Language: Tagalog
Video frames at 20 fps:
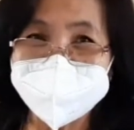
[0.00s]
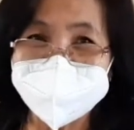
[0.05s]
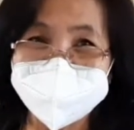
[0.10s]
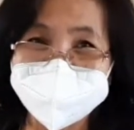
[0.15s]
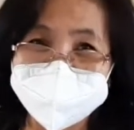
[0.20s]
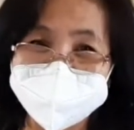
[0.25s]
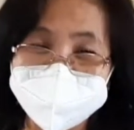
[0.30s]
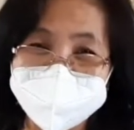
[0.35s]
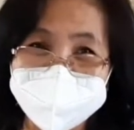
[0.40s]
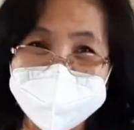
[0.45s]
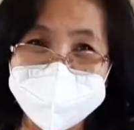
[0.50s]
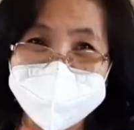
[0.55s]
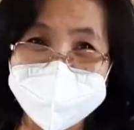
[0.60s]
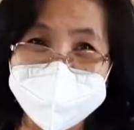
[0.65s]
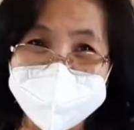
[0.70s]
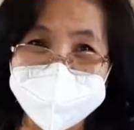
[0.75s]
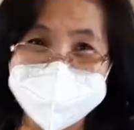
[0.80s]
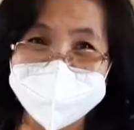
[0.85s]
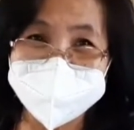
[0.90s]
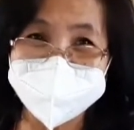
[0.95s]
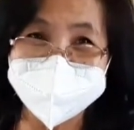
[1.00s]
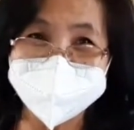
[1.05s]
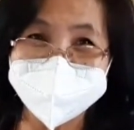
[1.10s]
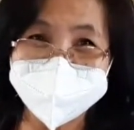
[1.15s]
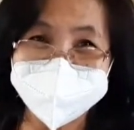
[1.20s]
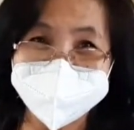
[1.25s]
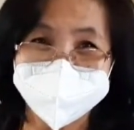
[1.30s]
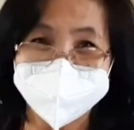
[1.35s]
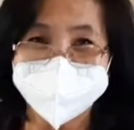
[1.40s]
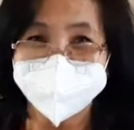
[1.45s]
Parang may sikreto ka,
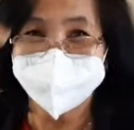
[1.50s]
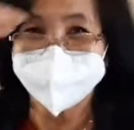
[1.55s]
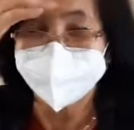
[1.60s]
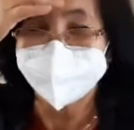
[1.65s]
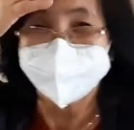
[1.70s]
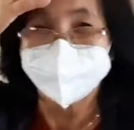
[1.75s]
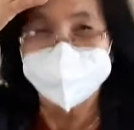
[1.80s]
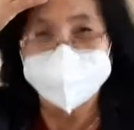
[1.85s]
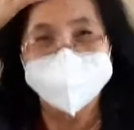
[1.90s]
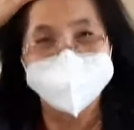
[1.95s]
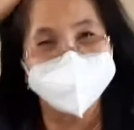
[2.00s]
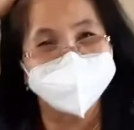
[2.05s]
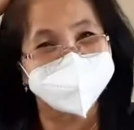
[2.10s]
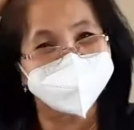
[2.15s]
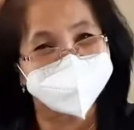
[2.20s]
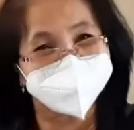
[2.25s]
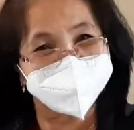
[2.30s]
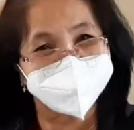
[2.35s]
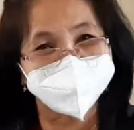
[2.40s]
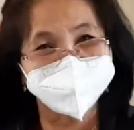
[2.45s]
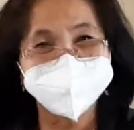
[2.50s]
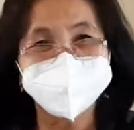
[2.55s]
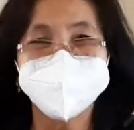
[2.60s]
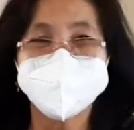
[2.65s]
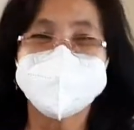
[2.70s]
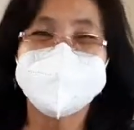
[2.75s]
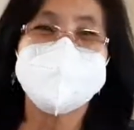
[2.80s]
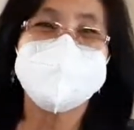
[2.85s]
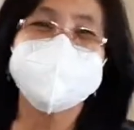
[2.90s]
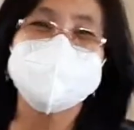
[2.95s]
mama.
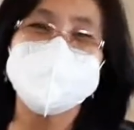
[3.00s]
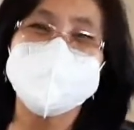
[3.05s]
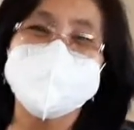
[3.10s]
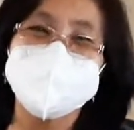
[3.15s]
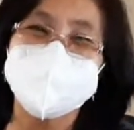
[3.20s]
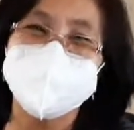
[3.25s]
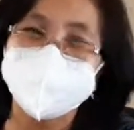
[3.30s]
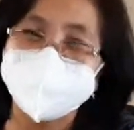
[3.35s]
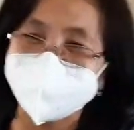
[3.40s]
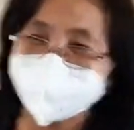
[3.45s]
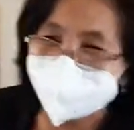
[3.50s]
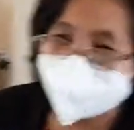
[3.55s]
Yun.